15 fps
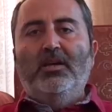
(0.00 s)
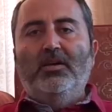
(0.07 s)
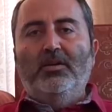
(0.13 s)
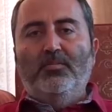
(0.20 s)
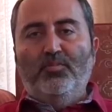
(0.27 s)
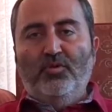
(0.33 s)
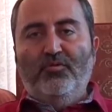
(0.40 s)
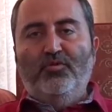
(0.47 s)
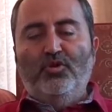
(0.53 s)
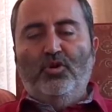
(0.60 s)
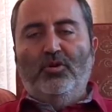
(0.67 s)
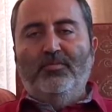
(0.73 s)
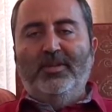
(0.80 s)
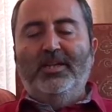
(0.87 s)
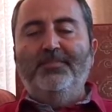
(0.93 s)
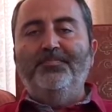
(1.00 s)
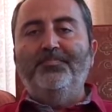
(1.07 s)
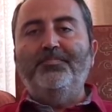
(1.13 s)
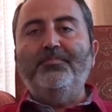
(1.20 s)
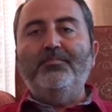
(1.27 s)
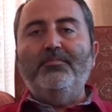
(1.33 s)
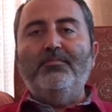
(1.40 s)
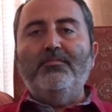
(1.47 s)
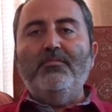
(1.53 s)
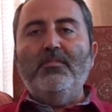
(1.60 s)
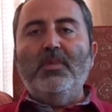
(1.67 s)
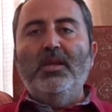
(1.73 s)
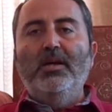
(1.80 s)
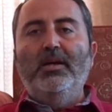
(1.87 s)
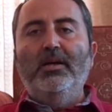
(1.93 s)
E, bu videomda
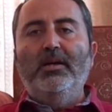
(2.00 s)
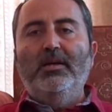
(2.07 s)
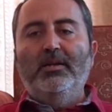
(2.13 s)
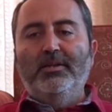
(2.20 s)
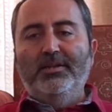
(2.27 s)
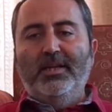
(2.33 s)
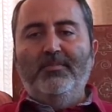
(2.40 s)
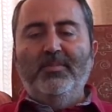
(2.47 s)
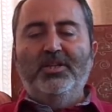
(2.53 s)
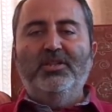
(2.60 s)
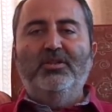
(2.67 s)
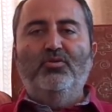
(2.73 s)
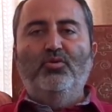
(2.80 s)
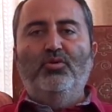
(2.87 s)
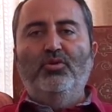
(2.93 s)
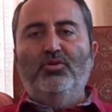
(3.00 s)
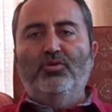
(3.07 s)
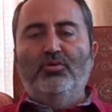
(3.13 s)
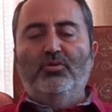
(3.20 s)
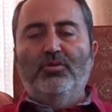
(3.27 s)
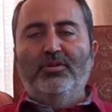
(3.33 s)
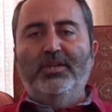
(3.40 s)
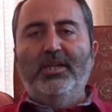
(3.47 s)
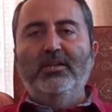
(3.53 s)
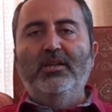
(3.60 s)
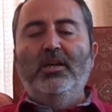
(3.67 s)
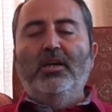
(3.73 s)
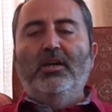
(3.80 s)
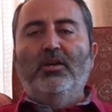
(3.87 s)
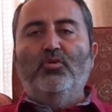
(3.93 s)
e, yan başta görüyorsunuz dostlar.
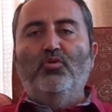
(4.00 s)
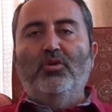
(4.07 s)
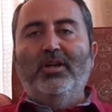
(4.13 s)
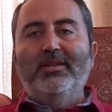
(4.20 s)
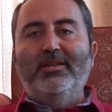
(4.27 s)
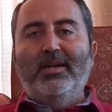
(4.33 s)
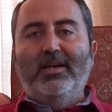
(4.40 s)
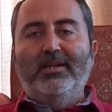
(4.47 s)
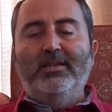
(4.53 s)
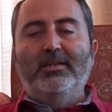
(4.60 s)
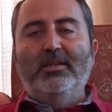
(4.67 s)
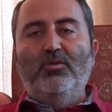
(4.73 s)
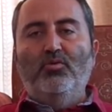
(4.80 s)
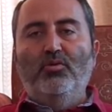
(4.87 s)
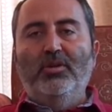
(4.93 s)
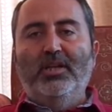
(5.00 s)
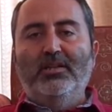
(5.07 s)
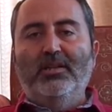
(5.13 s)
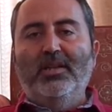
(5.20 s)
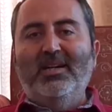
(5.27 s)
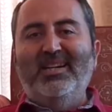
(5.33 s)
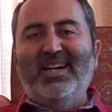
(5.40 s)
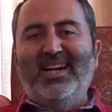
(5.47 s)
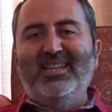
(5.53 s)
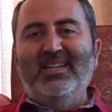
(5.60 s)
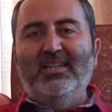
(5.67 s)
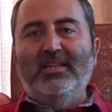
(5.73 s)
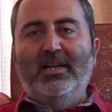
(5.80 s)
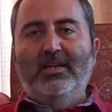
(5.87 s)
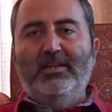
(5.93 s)
E, Kur'an tarihinde kullanılan
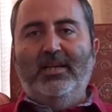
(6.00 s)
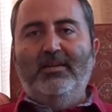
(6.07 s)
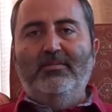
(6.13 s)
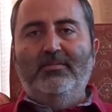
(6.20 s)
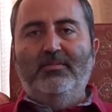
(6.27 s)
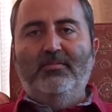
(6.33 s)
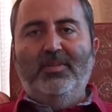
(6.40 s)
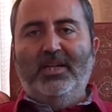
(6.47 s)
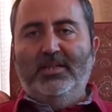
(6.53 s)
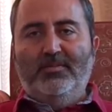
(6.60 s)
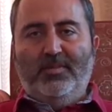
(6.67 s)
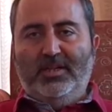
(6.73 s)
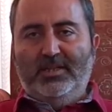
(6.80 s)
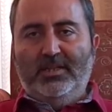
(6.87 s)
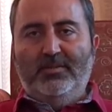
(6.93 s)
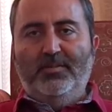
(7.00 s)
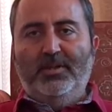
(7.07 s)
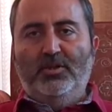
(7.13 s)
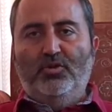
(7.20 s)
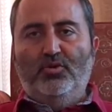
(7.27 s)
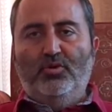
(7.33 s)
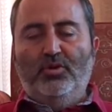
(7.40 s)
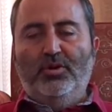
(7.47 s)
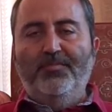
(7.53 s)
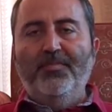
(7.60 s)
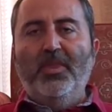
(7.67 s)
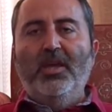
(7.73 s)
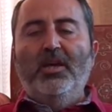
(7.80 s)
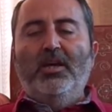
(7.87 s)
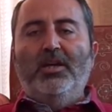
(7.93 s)
kaynaklardan biraz bahsetmek istiyorum.
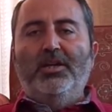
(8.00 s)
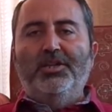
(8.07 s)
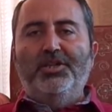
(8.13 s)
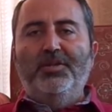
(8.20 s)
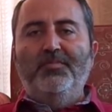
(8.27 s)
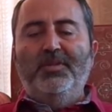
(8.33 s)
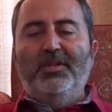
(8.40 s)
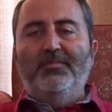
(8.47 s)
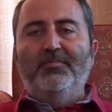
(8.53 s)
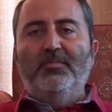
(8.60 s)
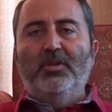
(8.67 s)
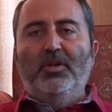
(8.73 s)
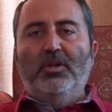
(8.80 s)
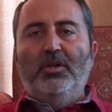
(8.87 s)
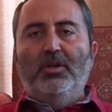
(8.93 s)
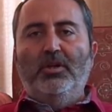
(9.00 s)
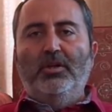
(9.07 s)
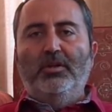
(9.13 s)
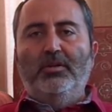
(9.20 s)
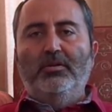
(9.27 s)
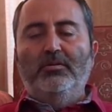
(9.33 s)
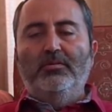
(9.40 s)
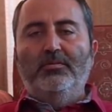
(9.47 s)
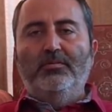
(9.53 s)
Şimdi e,